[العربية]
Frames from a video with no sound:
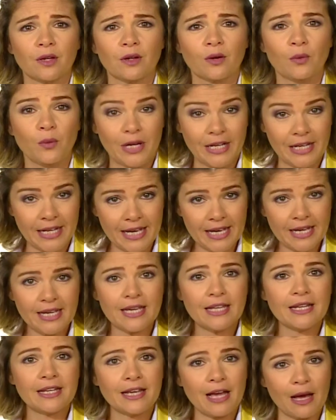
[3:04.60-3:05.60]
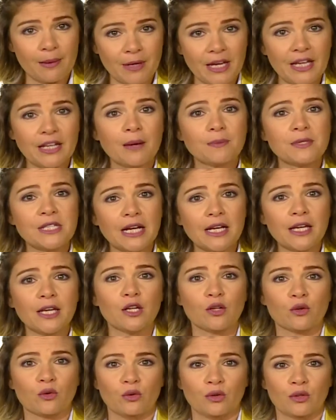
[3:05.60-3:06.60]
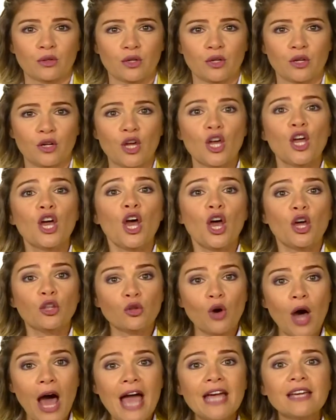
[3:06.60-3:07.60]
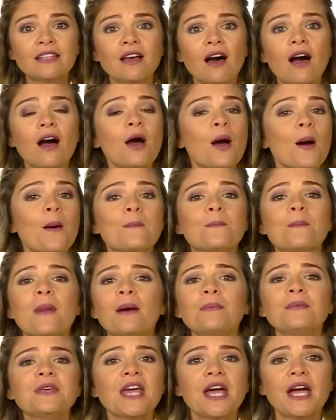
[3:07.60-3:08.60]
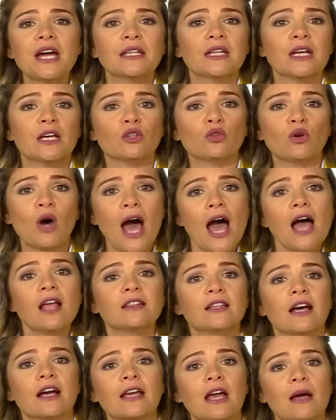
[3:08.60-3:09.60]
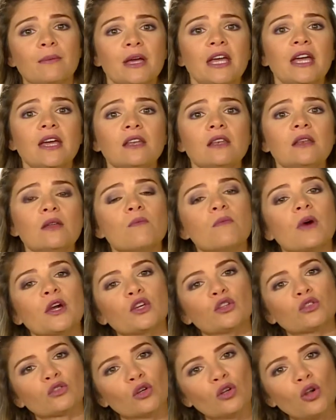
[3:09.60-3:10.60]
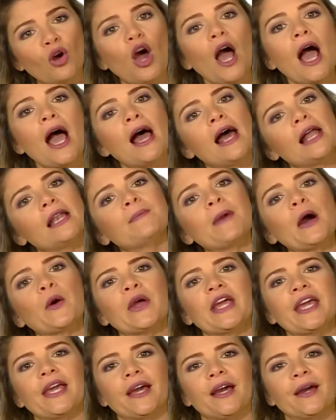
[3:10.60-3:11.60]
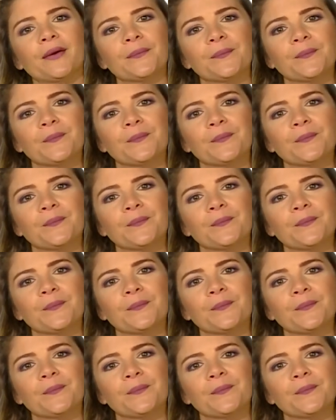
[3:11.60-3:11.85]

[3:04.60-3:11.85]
ولكن كمان بذكركن إنه هيدا ما بيعني إنه أهلنا كمان ما يطلعوا على هالمواقع